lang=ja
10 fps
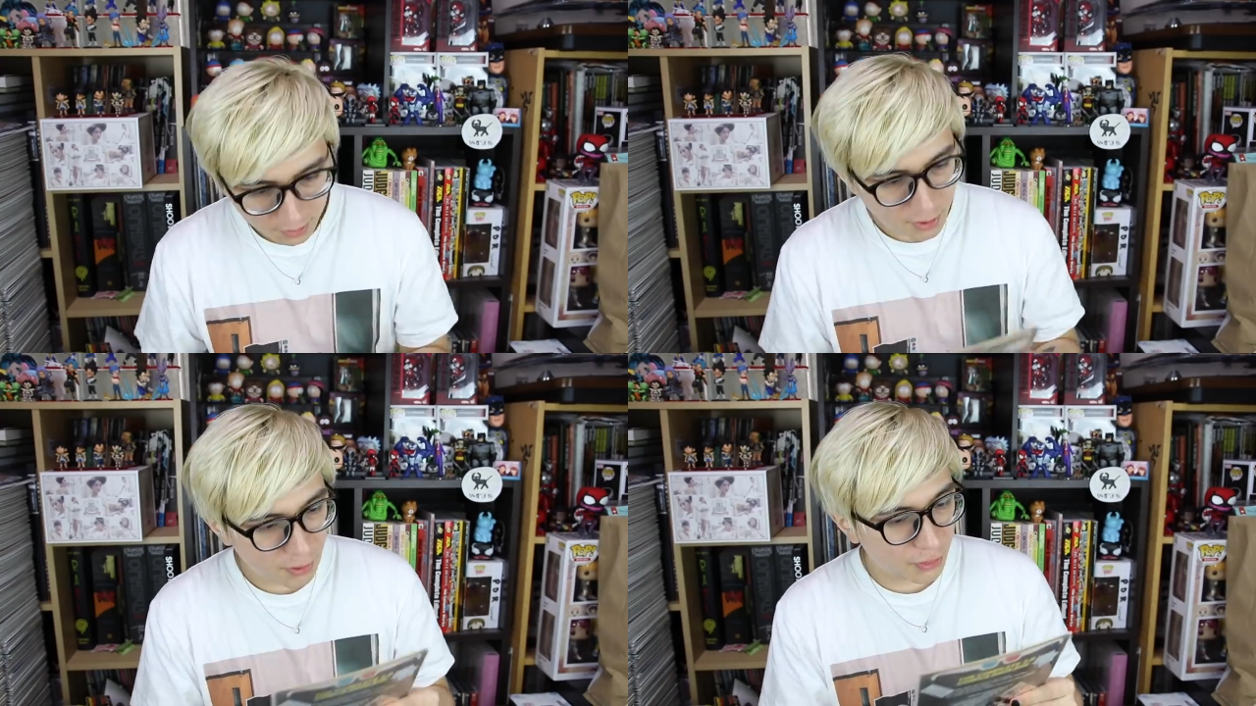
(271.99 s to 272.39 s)

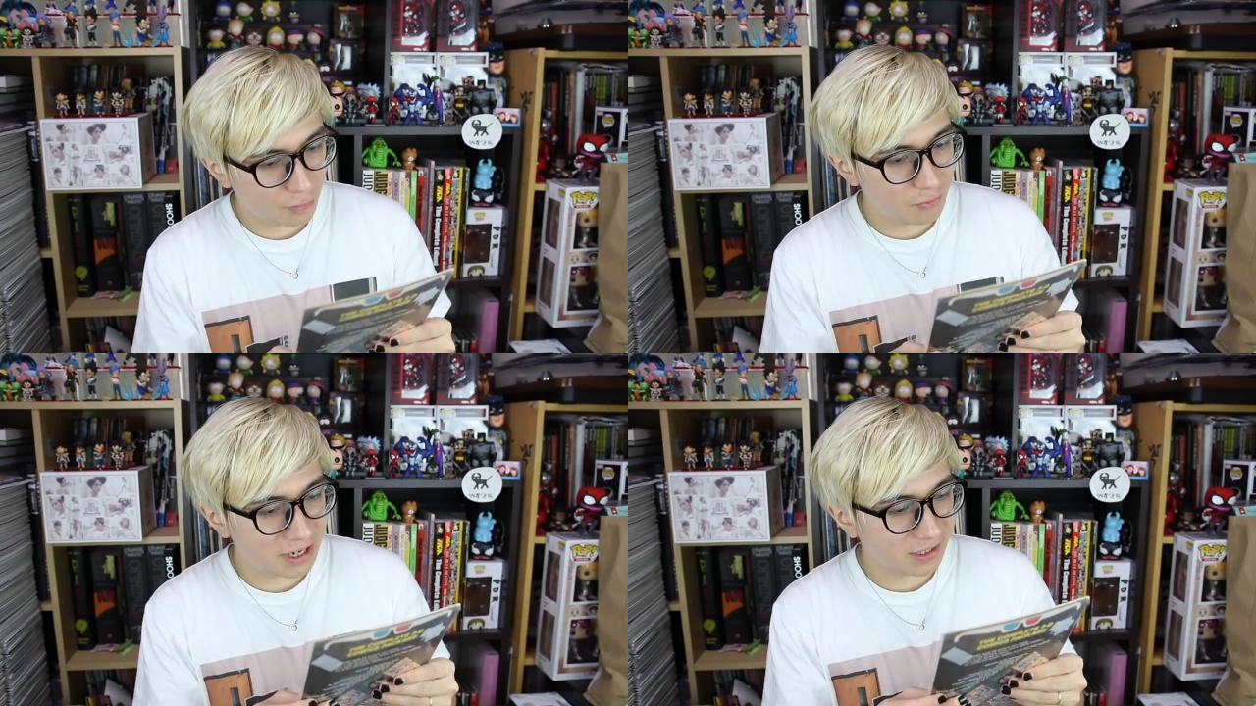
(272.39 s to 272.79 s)
The
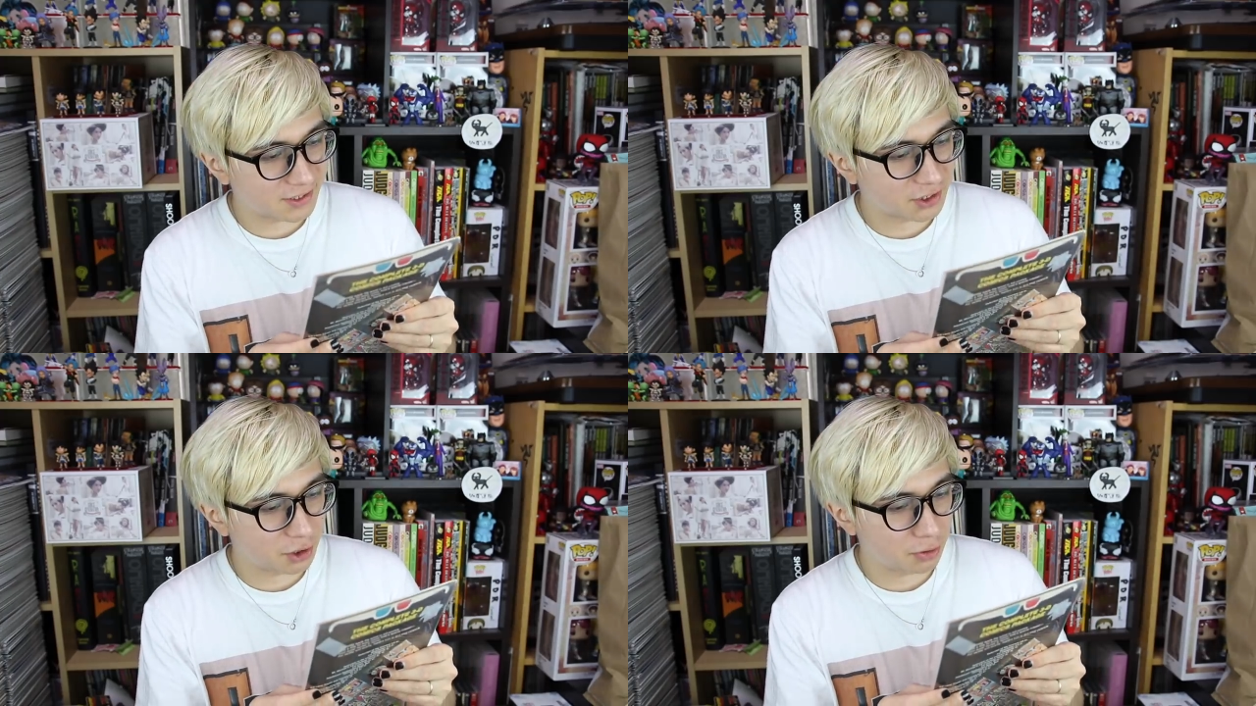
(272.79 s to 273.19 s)
Three
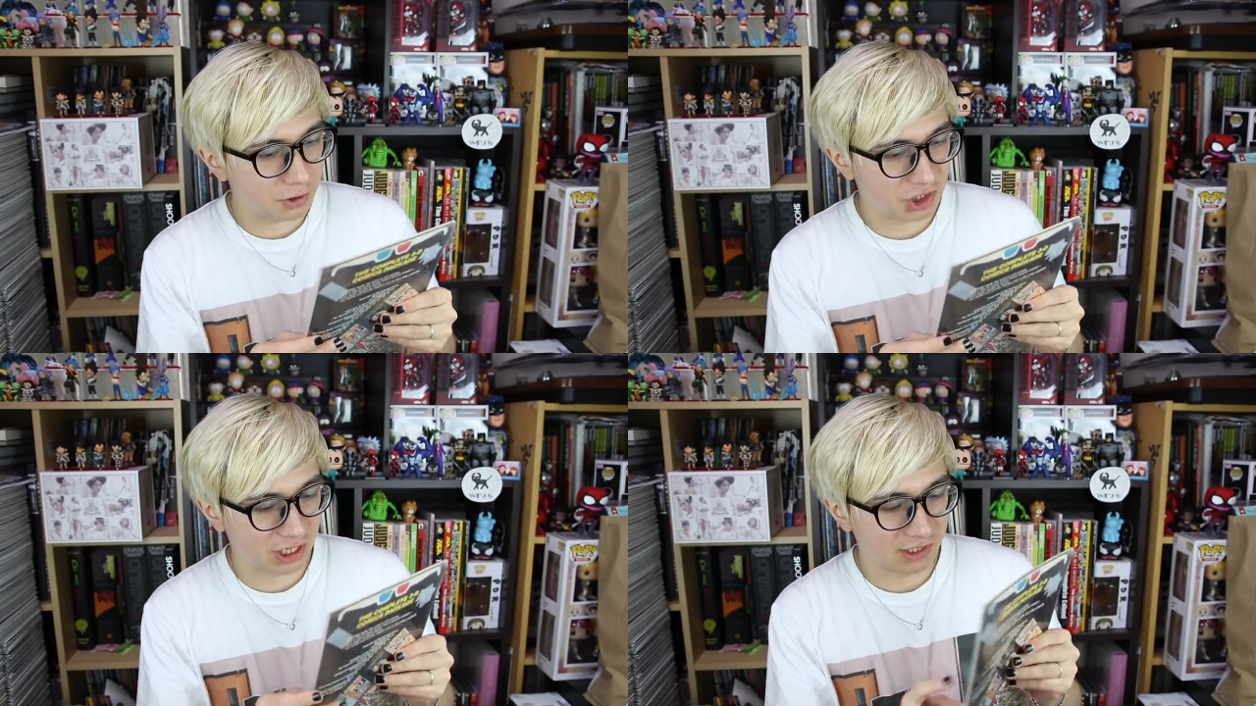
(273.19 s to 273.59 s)

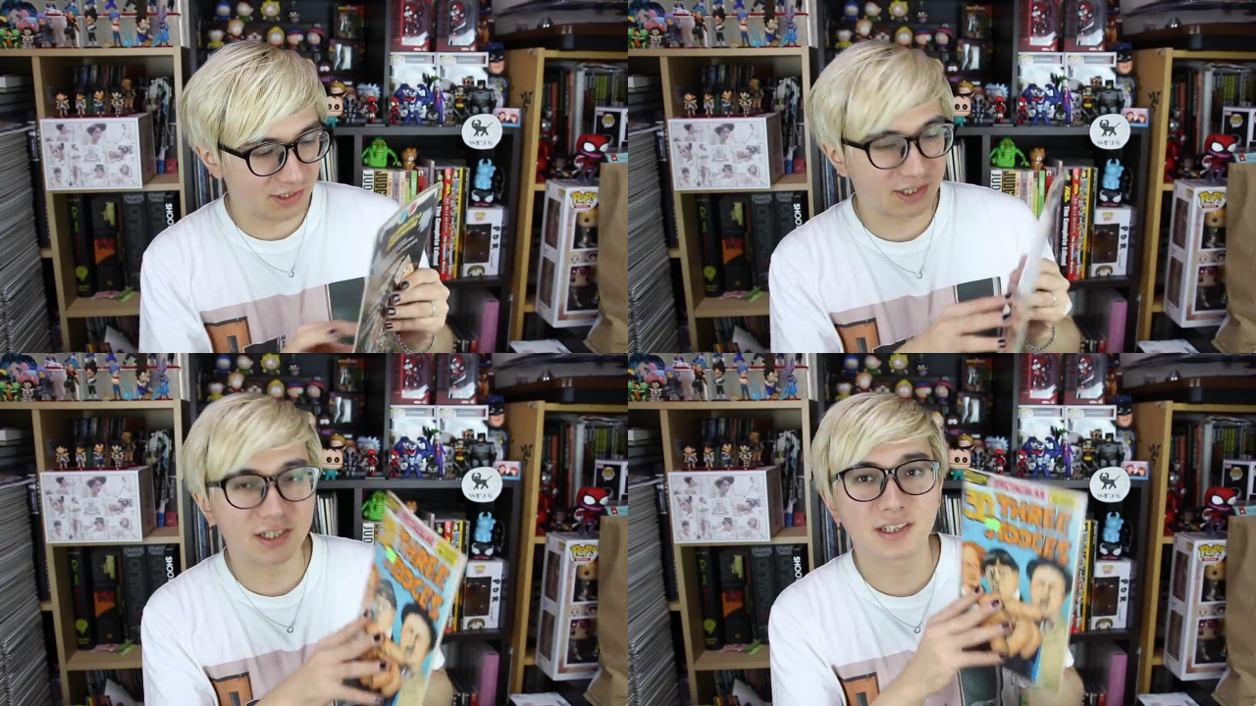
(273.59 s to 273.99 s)

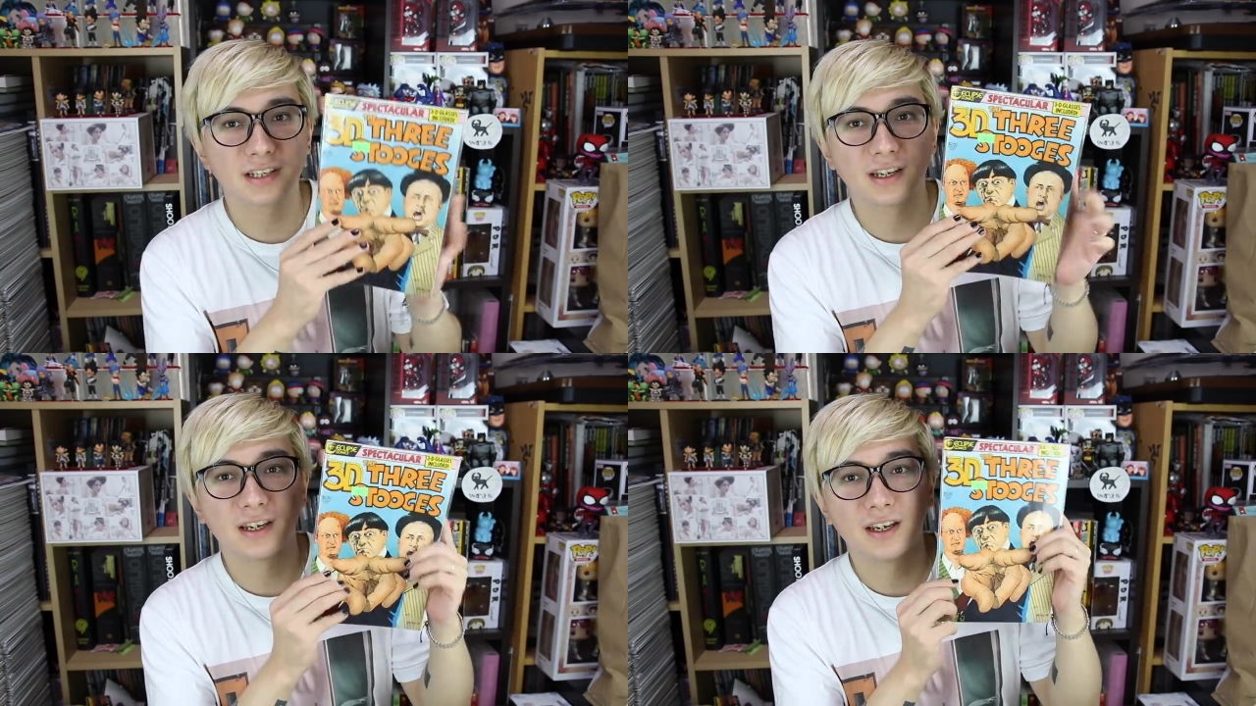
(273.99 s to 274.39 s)
Stooges。
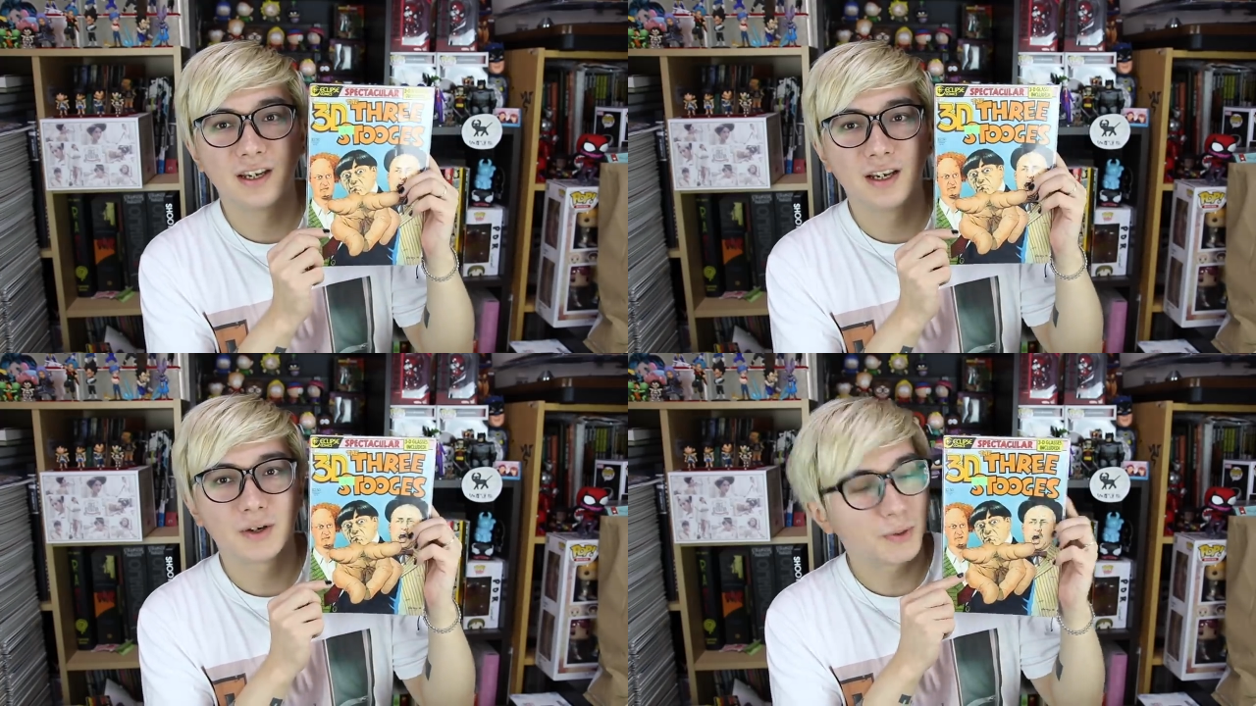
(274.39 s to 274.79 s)

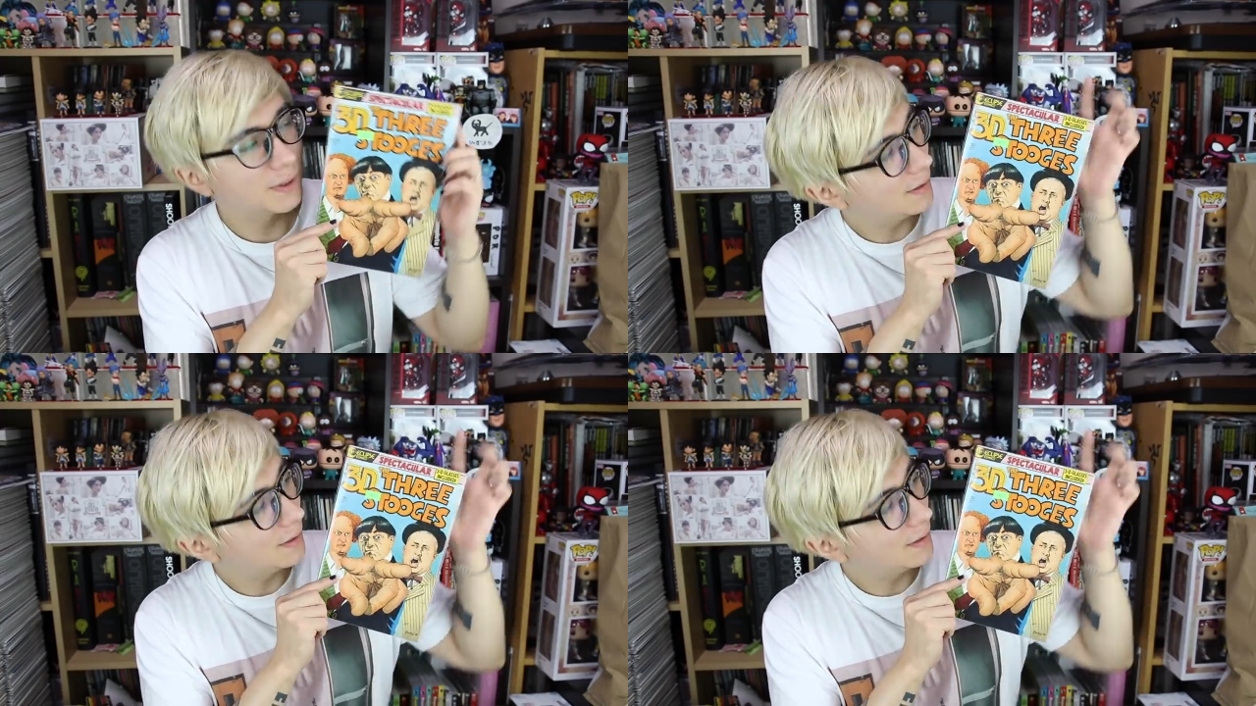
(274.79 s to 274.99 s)
これ